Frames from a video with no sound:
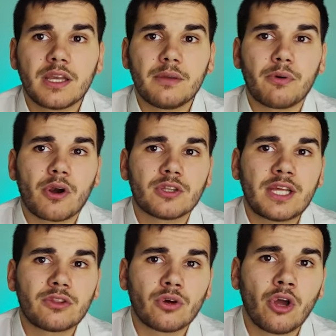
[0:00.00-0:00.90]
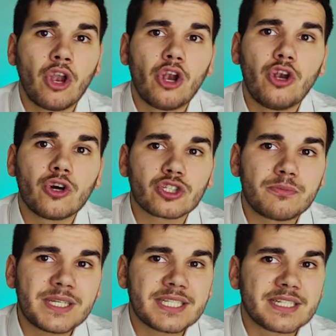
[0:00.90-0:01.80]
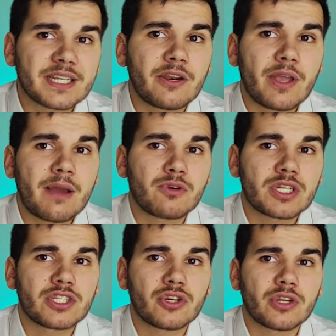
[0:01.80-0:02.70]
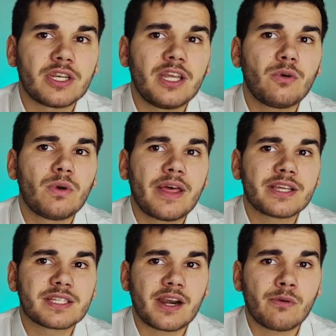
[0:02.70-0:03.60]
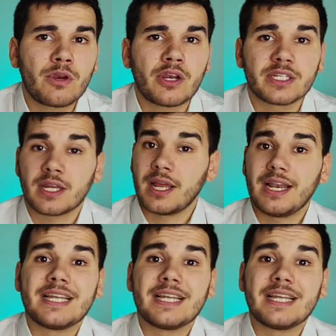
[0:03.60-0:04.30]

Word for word: y por lo tanto los meses que no hayamos hecho ninguna de estas reuniones